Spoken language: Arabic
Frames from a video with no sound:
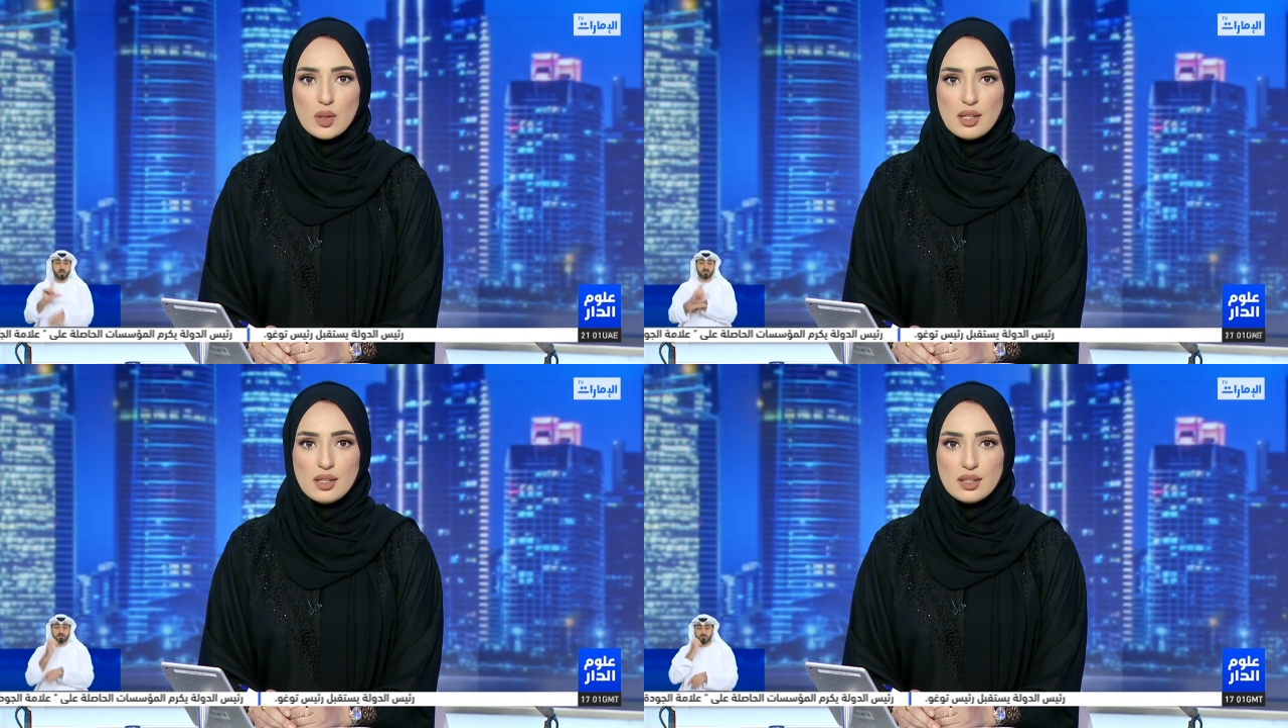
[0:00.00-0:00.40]

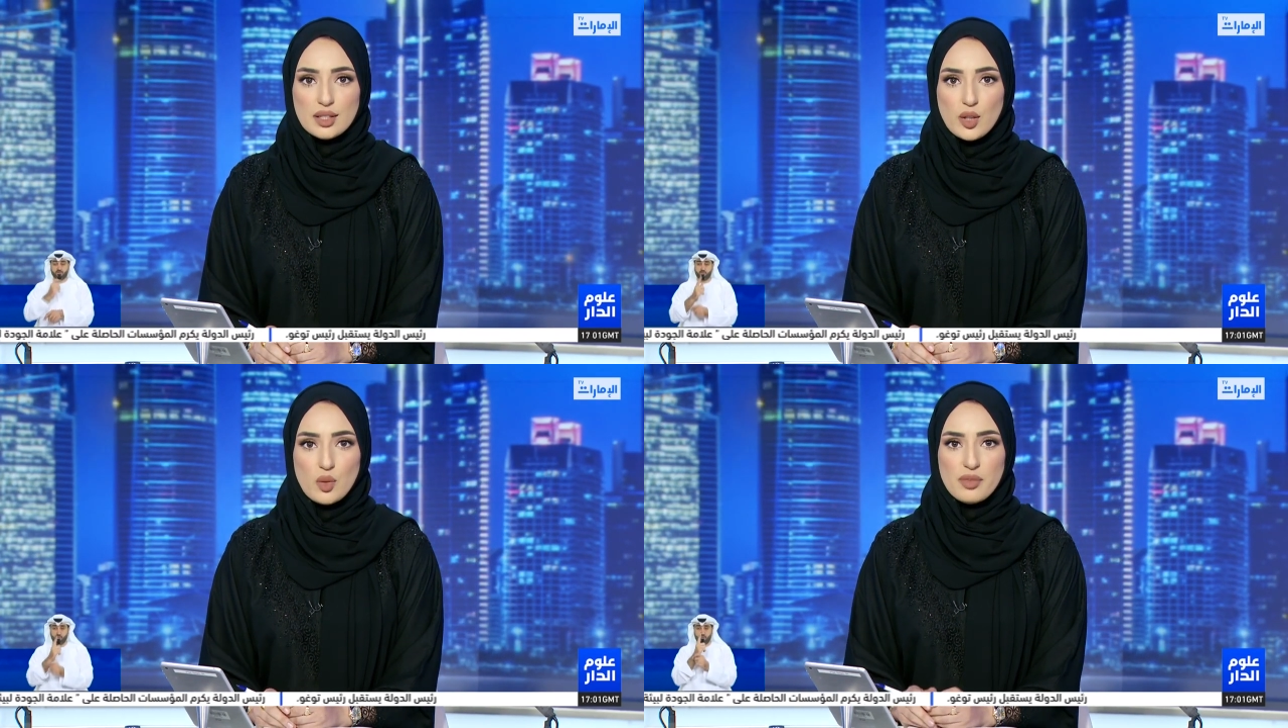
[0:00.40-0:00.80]
الله
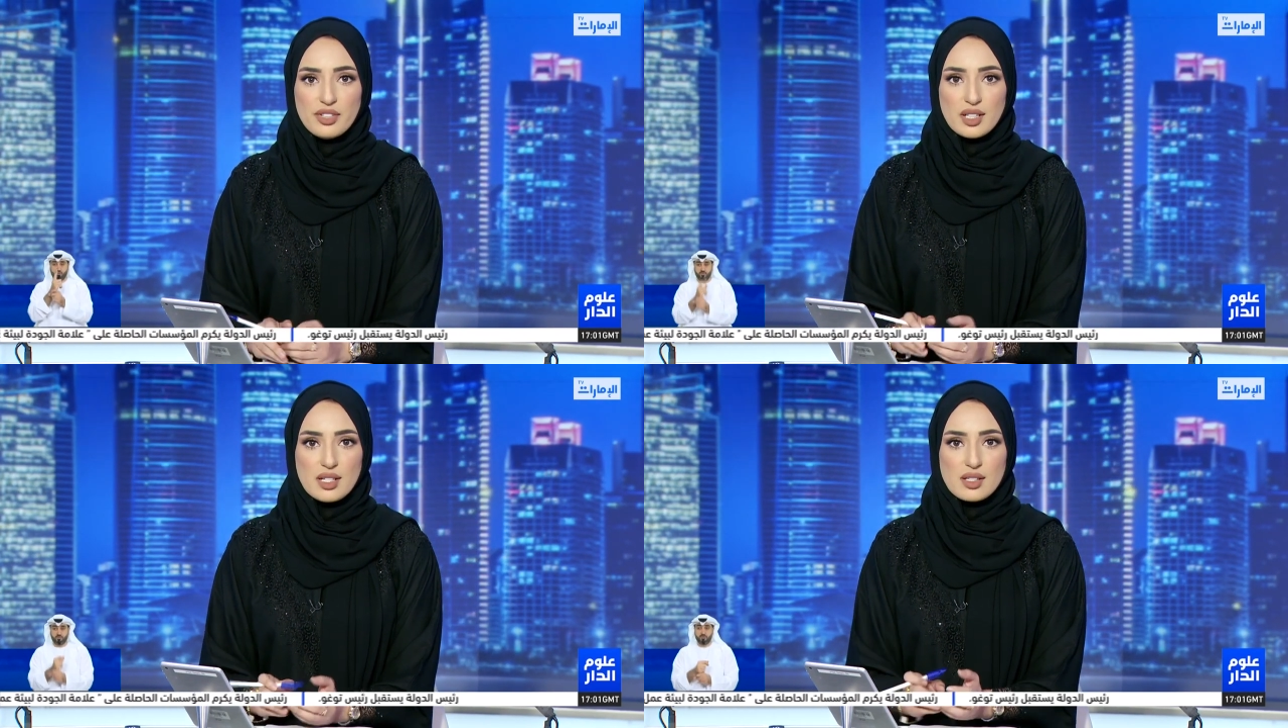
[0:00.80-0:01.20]
اليوم
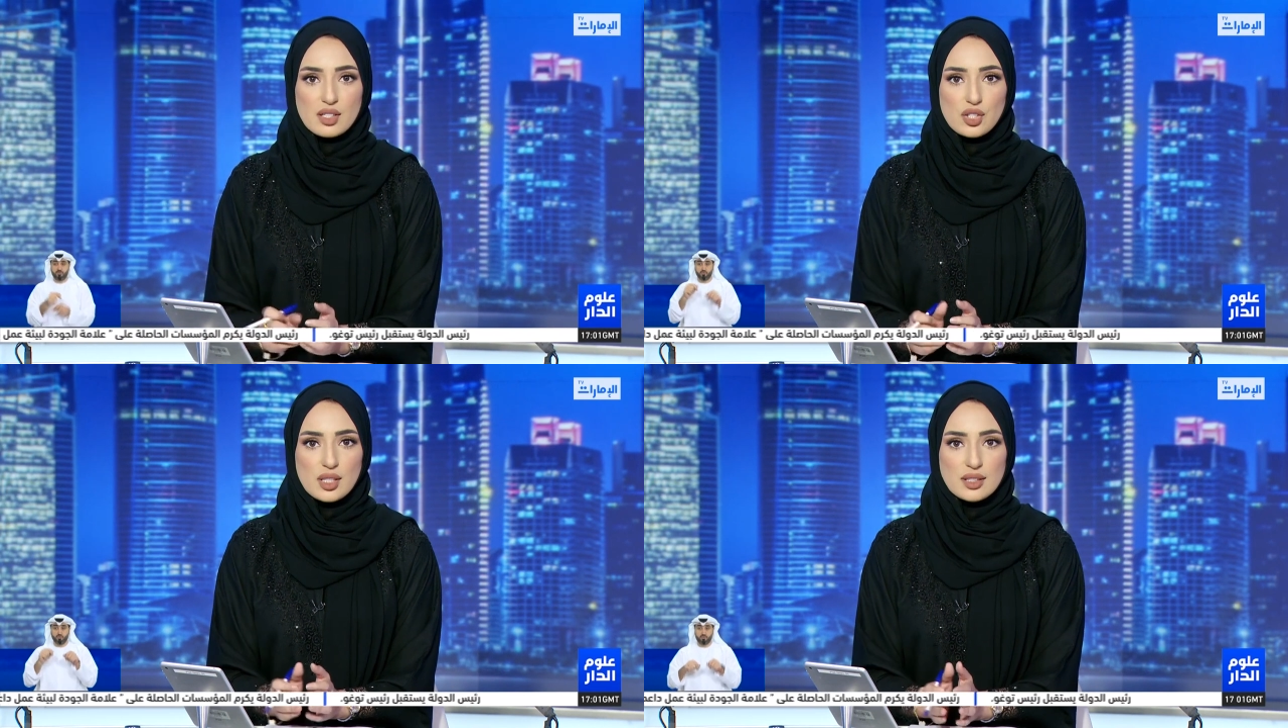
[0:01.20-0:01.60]
في قصر
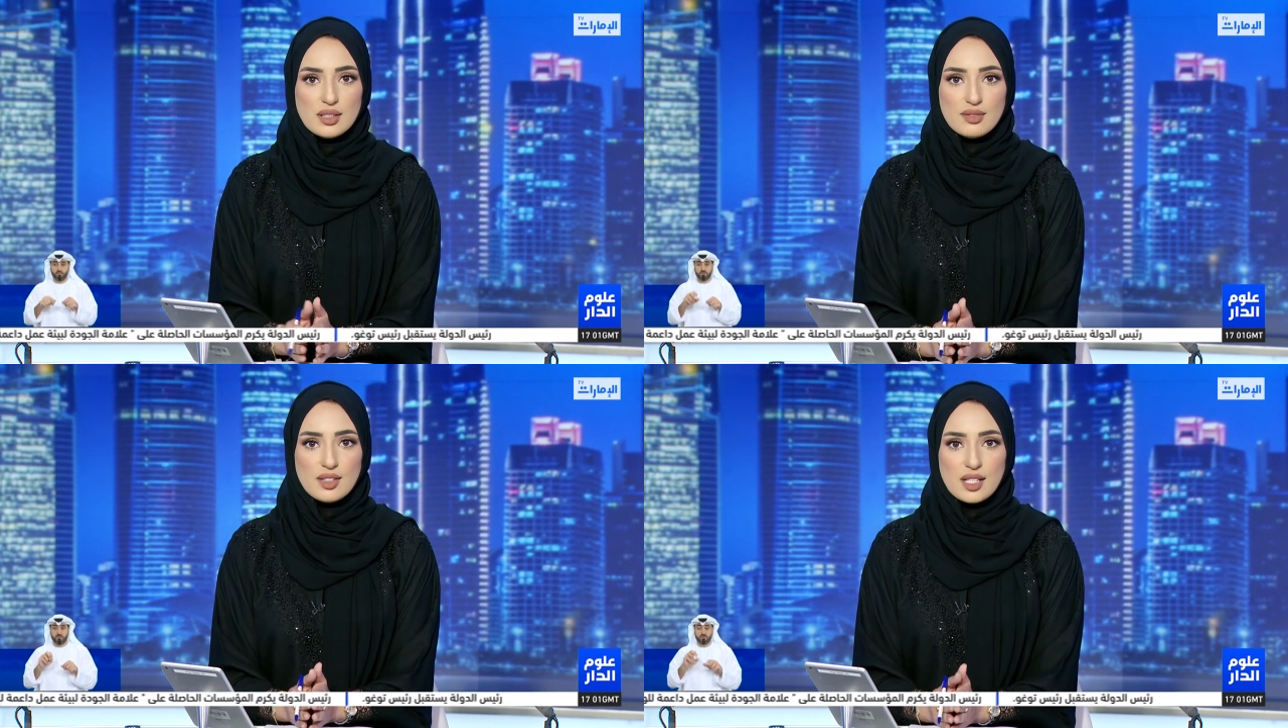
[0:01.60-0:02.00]

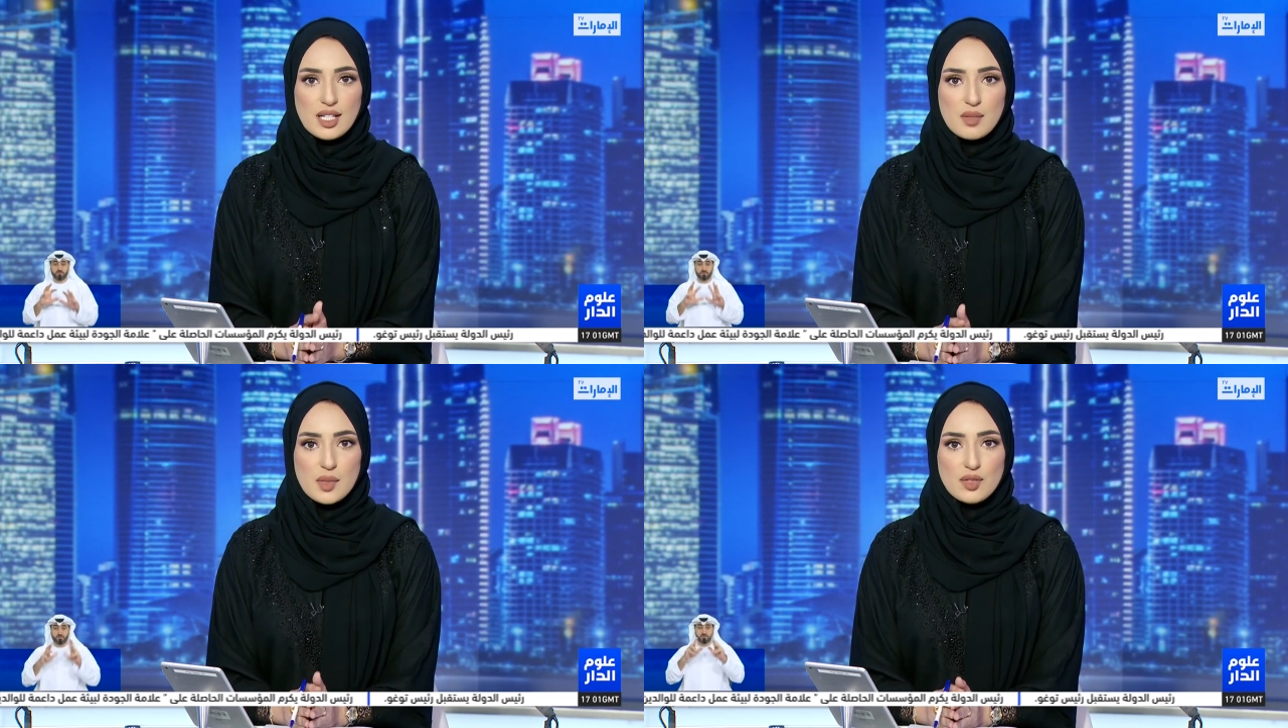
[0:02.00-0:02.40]
الشاطئ
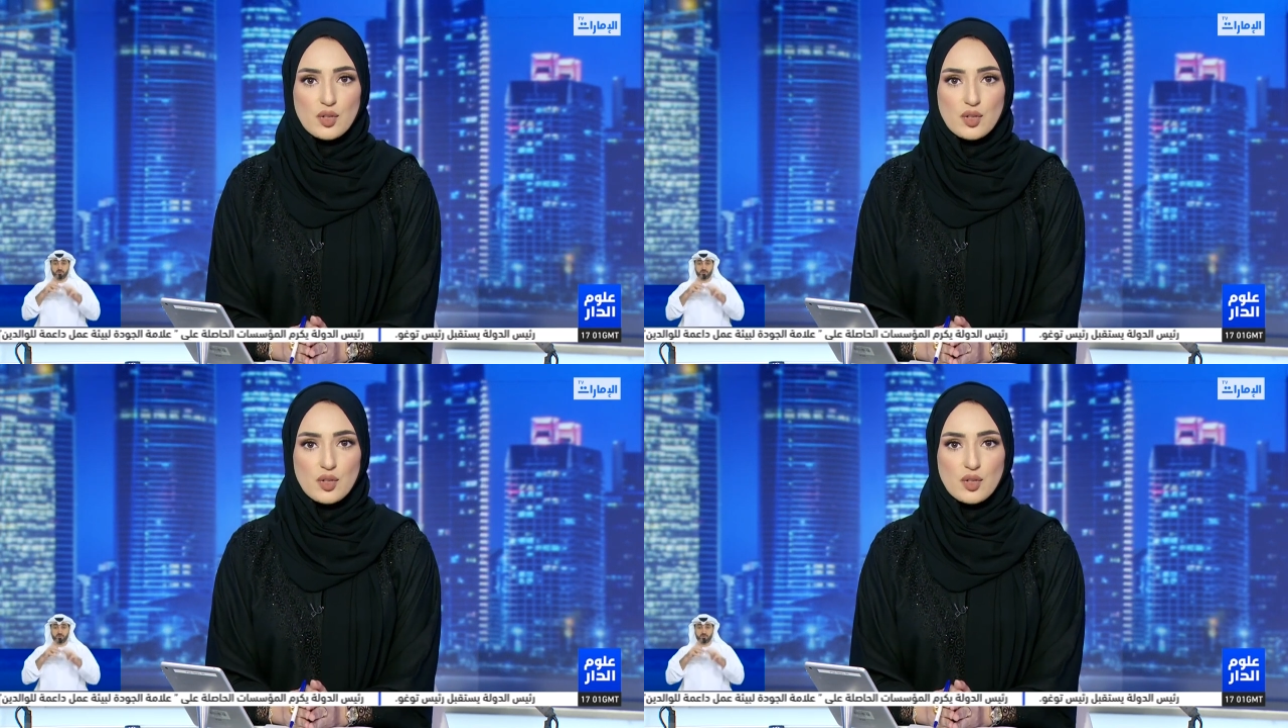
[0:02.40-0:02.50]
فخامة